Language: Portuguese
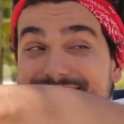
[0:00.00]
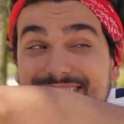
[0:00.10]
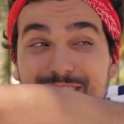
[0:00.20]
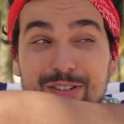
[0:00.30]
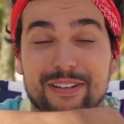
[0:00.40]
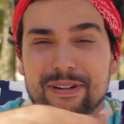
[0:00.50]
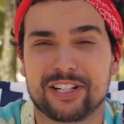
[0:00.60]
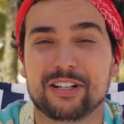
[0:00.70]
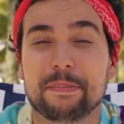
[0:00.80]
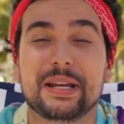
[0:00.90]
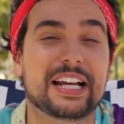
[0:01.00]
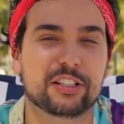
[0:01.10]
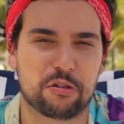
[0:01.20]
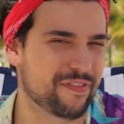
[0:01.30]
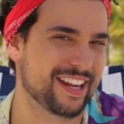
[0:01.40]
assim, ó, imagina o
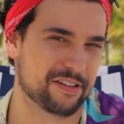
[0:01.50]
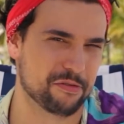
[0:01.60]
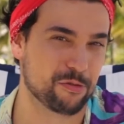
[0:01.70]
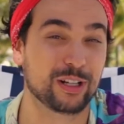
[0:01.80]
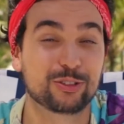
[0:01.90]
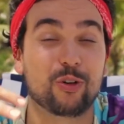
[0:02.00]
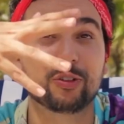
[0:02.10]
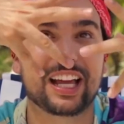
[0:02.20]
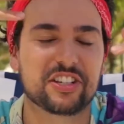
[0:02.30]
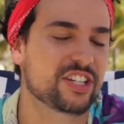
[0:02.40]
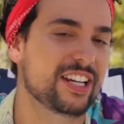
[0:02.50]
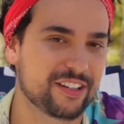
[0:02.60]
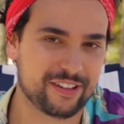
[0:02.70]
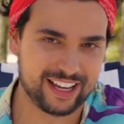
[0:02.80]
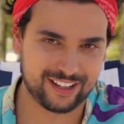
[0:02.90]
Libriano no verão. Quanto
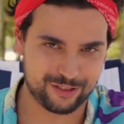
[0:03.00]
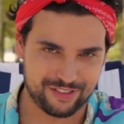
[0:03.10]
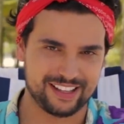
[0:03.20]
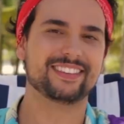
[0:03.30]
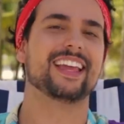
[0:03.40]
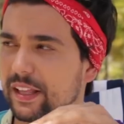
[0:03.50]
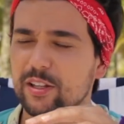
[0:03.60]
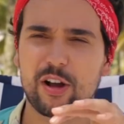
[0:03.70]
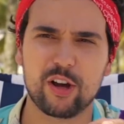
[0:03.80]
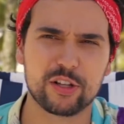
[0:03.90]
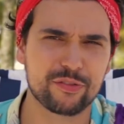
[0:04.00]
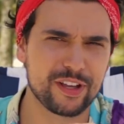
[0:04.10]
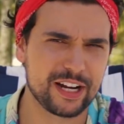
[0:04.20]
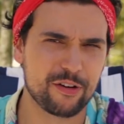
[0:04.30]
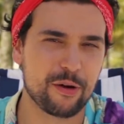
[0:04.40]
contatinho ele não vai ter. Então agora no
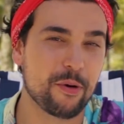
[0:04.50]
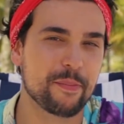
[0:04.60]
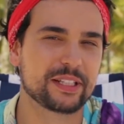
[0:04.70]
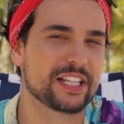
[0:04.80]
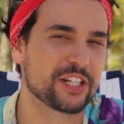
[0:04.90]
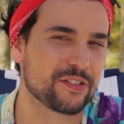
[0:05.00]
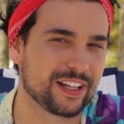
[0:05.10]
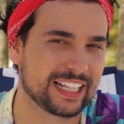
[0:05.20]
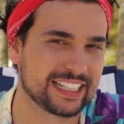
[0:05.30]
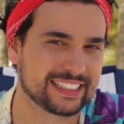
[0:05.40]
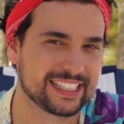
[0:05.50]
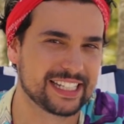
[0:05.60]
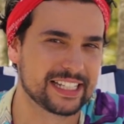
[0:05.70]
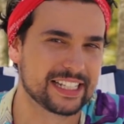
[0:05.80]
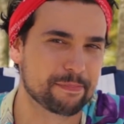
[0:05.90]
verão é o momento da gente falar
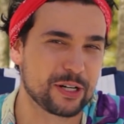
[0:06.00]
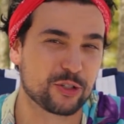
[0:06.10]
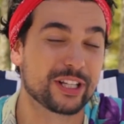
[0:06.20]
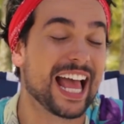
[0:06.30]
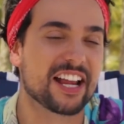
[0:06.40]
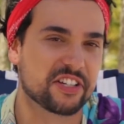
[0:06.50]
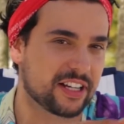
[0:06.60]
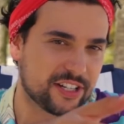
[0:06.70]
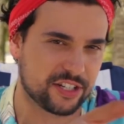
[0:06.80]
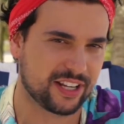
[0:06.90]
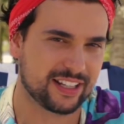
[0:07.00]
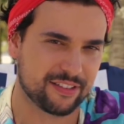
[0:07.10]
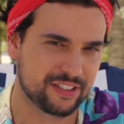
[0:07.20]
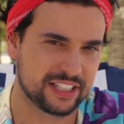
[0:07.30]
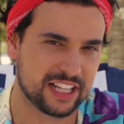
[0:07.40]
desse personagem que a gente tem
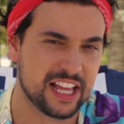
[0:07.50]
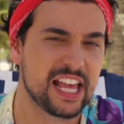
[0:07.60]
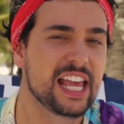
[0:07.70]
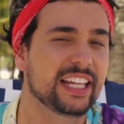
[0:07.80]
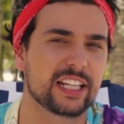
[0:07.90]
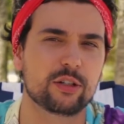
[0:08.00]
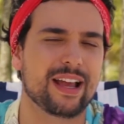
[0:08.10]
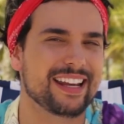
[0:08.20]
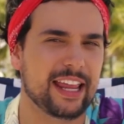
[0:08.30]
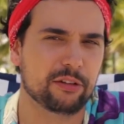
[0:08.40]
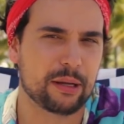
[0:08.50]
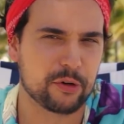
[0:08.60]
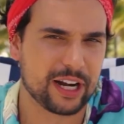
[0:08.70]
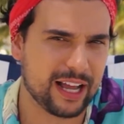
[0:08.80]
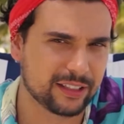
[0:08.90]
na vida, que não é nem um
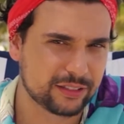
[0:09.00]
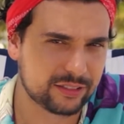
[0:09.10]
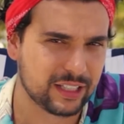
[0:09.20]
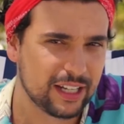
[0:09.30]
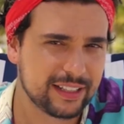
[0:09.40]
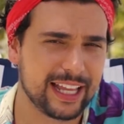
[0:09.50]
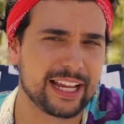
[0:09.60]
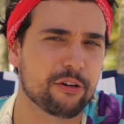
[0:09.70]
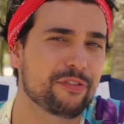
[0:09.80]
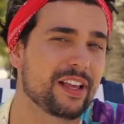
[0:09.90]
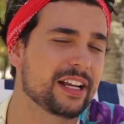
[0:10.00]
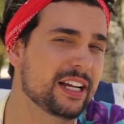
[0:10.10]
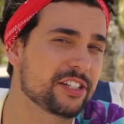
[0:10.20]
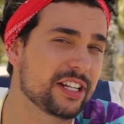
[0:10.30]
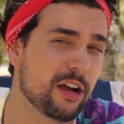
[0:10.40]
namorado, nem é um
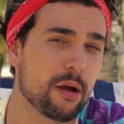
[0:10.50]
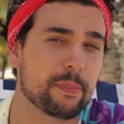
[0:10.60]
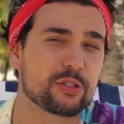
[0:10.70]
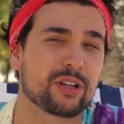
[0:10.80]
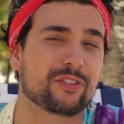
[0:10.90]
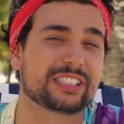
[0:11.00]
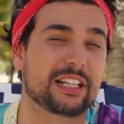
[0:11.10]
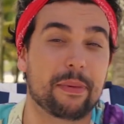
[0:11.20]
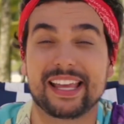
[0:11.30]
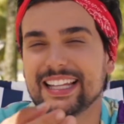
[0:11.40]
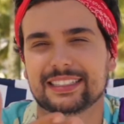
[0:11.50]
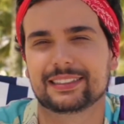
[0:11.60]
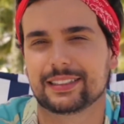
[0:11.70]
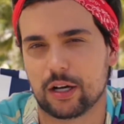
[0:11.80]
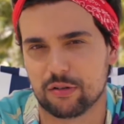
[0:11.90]
ficante, nem é uma pessoa que você tem uma
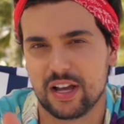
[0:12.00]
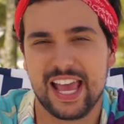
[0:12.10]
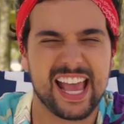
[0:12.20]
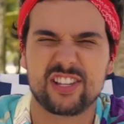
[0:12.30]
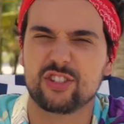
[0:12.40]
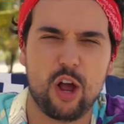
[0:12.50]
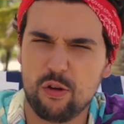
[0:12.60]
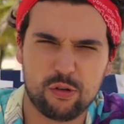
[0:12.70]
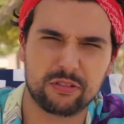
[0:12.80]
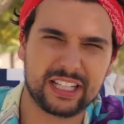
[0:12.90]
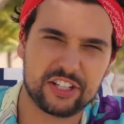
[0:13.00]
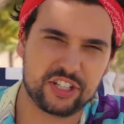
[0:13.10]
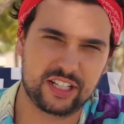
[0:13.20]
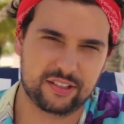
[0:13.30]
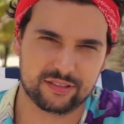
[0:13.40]
relação. É só um
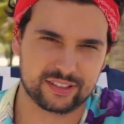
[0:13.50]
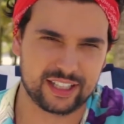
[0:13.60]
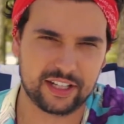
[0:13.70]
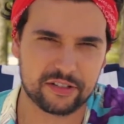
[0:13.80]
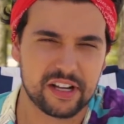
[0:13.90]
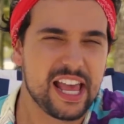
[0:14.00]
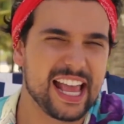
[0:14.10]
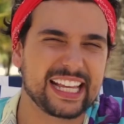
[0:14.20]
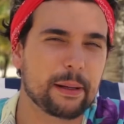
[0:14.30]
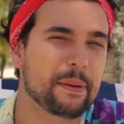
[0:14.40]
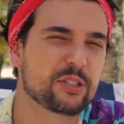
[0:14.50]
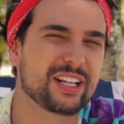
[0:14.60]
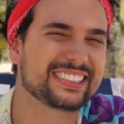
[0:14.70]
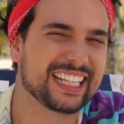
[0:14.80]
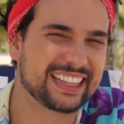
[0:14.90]
contatinho, entendeu? É aquela
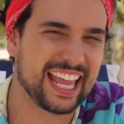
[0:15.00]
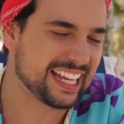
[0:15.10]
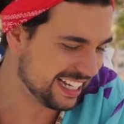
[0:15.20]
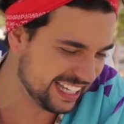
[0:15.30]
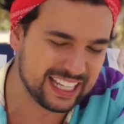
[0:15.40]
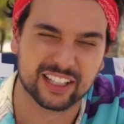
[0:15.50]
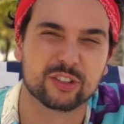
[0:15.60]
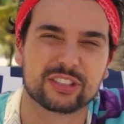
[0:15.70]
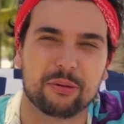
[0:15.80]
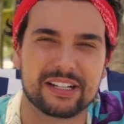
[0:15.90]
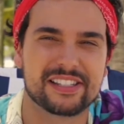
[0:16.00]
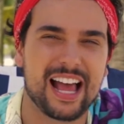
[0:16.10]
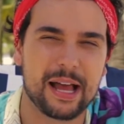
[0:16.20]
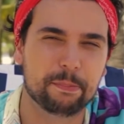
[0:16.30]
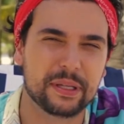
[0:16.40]
pessoa que você tem ali no seu
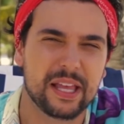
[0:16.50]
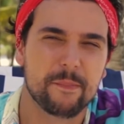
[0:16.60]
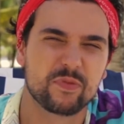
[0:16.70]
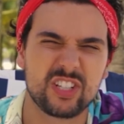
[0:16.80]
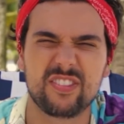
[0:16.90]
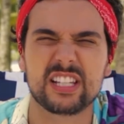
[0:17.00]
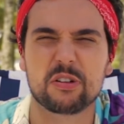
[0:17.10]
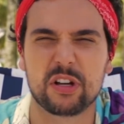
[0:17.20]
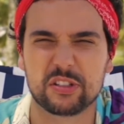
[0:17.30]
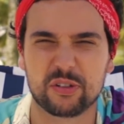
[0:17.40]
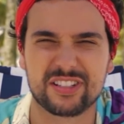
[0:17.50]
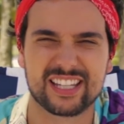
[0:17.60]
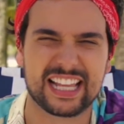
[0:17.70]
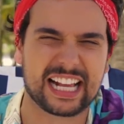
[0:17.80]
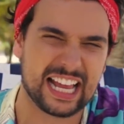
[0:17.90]
WhatsApp, que de vez em quando, quando
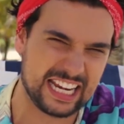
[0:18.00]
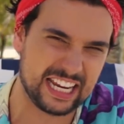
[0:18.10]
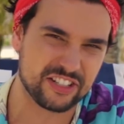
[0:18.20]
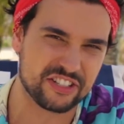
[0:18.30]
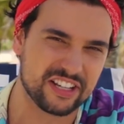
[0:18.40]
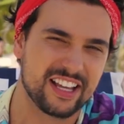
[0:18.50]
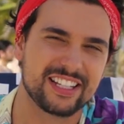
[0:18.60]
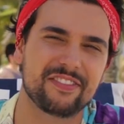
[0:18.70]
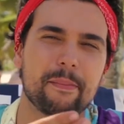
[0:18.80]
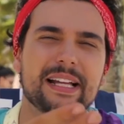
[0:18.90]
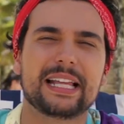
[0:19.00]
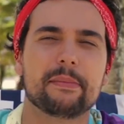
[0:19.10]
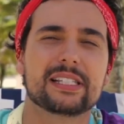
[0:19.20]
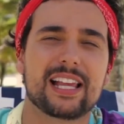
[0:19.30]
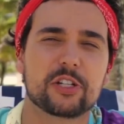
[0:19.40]
você está carente, você vai mandar uma
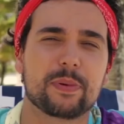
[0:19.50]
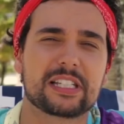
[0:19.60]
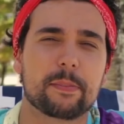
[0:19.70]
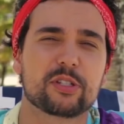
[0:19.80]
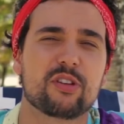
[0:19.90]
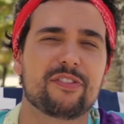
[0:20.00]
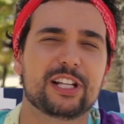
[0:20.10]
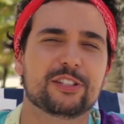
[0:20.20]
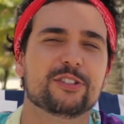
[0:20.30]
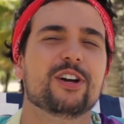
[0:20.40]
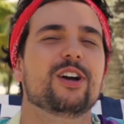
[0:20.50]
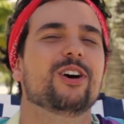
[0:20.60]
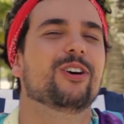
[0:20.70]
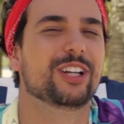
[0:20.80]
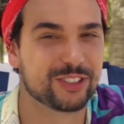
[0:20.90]
mensagem para essa pessoa falando:
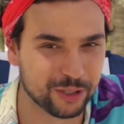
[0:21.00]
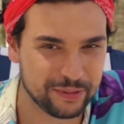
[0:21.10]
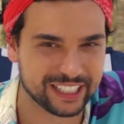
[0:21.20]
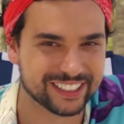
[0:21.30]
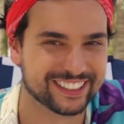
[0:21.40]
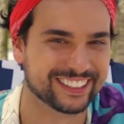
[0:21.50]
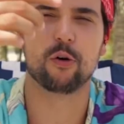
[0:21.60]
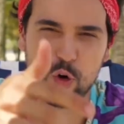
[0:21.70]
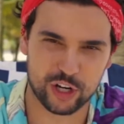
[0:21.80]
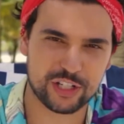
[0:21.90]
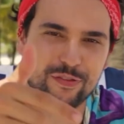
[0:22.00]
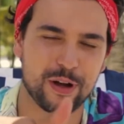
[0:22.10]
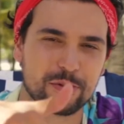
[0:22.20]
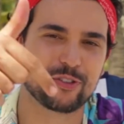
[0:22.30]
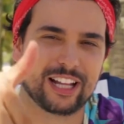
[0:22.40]
Oi, Oi, sumido! Então hoje
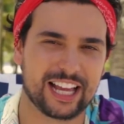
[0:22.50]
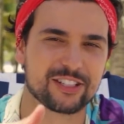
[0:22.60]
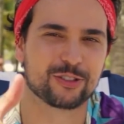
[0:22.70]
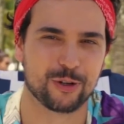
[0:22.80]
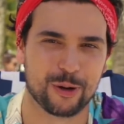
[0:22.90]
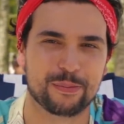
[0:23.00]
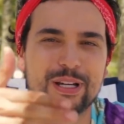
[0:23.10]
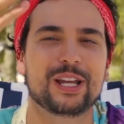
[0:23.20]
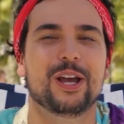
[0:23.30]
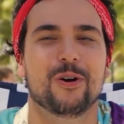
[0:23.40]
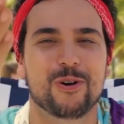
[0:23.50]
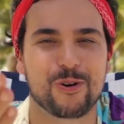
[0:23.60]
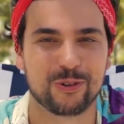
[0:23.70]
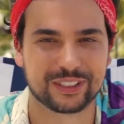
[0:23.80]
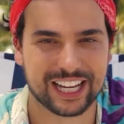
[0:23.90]
vamos falar sobre o
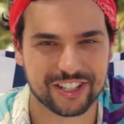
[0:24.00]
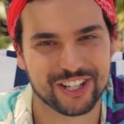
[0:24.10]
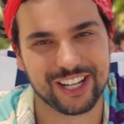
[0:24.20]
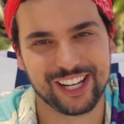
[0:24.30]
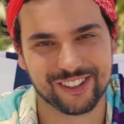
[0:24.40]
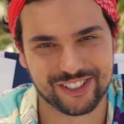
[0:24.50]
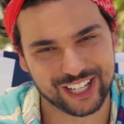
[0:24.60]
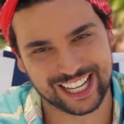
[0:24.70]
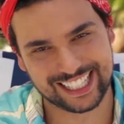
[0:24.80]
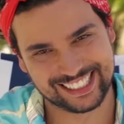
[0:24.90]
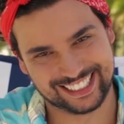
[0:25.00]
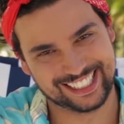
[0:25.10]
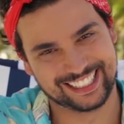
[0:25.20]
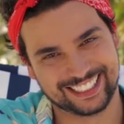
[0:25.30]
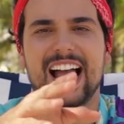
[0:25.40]
contatinho de cada
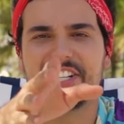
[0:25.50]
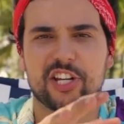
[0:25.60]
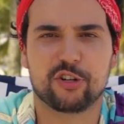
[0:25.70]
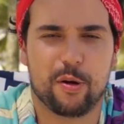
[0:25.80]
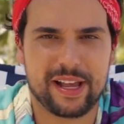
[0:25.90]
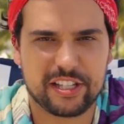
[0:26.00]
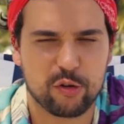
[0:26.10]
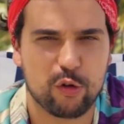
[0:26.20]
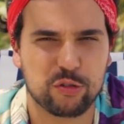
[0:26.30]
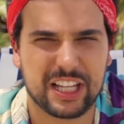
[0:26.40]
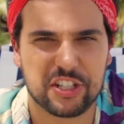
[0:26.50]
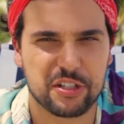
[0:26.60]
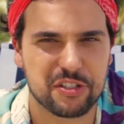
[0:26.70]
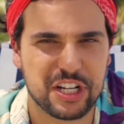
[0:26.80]
signo. A gente começa com o contatinho